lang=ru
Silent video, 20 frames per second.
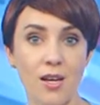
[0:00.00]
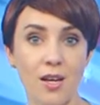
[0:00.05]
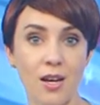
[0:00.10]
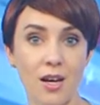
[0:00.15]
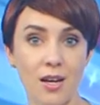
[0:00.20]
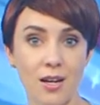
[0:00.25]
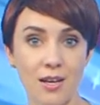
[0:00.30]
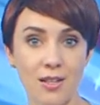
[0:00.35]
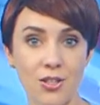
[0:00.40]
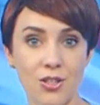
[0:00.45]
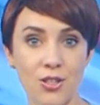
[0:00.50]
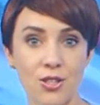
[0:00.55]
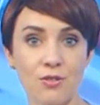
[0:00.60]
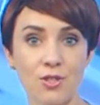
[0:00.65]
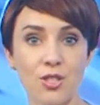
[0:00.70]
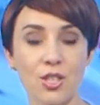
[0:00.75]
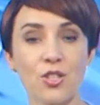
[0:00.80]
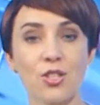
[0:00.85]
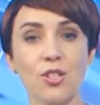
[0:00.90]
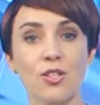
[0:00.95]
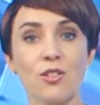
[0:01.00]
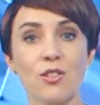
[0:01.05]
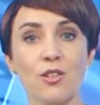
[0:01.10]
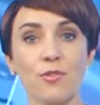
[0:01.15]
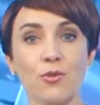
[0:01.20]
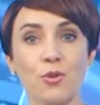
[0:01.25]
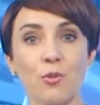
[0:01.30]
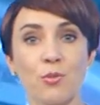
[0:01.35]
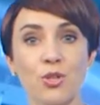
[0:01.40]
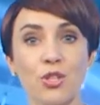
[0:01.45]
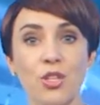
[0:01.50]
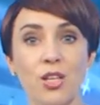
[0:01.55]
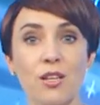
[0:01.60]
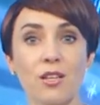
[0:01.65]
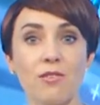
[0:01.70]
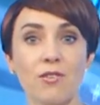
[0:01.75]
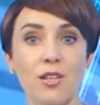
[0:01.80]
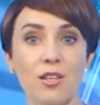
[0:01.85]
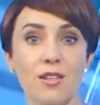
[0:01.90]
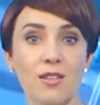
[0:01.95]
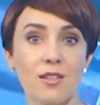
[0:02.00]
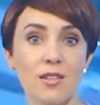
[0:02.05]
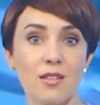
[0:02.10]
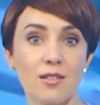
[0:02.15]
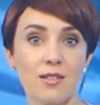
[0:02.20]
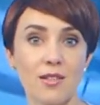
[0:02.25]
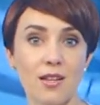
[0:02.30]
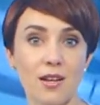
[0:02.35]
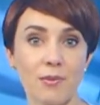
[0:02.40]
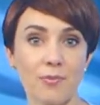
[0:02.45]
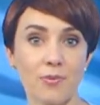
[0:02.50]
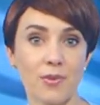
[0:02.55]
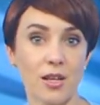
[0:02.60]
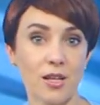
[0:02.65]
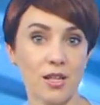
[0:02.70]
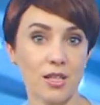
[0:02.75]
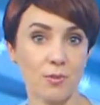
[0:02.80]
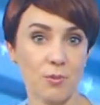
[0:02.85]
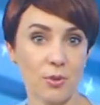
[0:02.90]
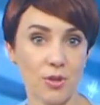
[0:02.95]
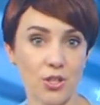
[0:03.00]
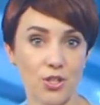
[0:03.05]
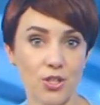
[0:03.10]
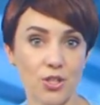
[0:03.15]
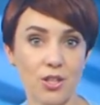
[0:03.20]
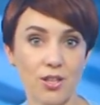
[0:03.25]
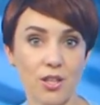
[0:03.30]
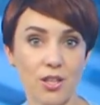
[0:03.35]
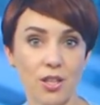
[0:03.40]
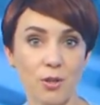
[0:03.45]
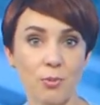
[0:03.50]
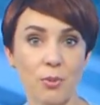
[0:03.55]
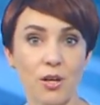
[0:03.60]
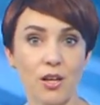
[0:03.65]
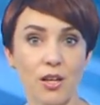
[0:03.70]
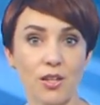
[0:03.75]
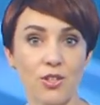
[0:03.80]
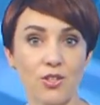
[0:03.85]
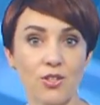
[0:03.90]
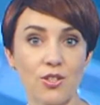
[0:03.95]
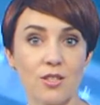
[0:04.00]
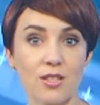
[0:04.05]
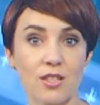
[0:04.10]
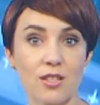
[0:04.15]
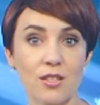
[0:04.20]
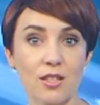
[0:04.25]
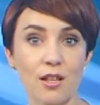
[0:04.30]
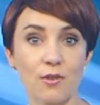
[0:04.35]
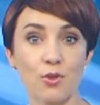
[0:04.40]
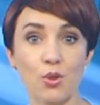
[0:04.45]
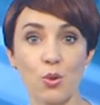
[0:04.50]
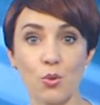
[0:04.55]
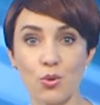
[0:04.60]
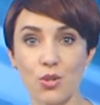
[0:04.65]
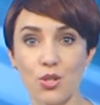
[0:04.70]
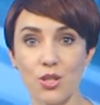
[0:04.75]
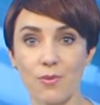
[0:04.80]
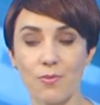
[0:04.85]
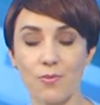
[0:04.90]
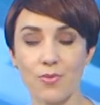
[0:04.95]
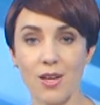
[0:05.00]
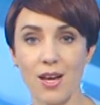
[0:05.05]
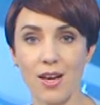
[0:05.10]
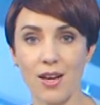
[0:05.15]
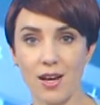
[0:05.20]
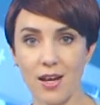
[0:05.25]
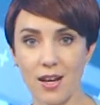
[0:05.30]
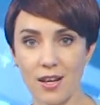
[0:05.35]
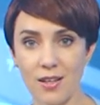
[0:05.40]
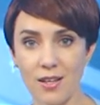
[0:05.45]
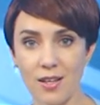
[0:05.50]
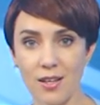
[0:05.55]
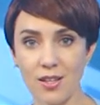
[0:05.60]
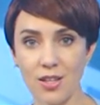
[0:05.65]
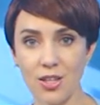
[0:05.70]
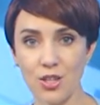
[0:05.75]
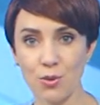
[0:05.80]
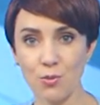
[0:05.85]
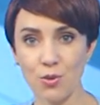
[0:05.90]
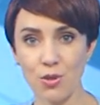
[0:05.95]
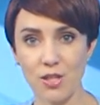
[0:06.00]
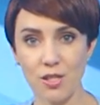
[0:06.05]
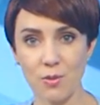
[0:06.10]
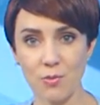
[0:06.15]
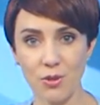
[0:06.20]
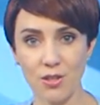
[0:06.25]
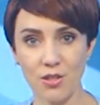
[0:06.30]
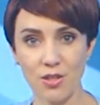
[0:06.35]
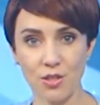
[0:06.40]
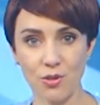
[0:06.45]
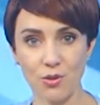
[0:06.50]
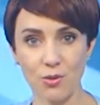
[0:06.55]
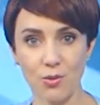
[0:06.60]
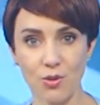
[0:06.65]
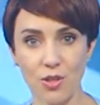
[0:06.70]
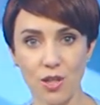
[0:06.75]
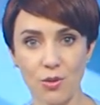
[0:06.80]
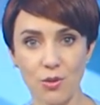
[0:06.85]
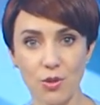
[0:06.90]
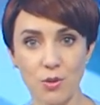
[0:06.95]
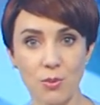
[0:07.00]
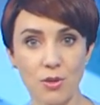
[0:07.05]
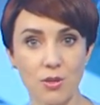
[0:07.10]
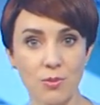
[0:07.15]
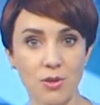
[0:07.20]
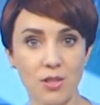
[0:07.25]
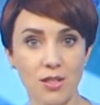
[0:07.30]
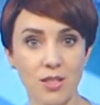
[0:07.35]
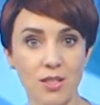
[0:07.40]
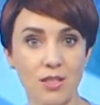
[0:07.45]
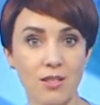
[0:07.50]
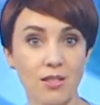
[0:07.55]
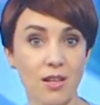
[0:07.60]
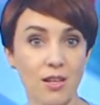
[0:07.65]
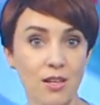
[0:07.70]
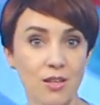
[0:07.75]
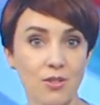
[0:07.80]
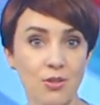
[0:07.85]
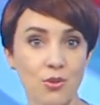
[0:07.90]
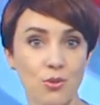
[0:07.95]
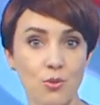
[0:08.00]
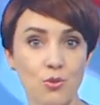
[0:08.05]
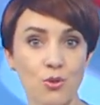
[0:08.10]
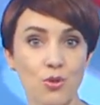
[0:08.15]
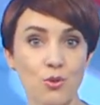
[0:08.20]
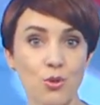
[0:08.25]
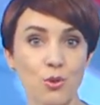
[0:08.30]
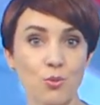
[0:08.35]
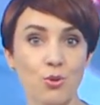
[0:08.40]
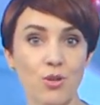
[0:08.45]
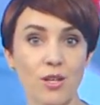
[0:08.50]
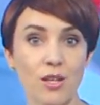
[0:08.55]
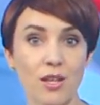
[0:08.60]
О количестве защитников рубежей говорить нельзя. Расположение их пограничных застав тоже. Однако нашему корреспонденту удалось посмотреть, как несут службу на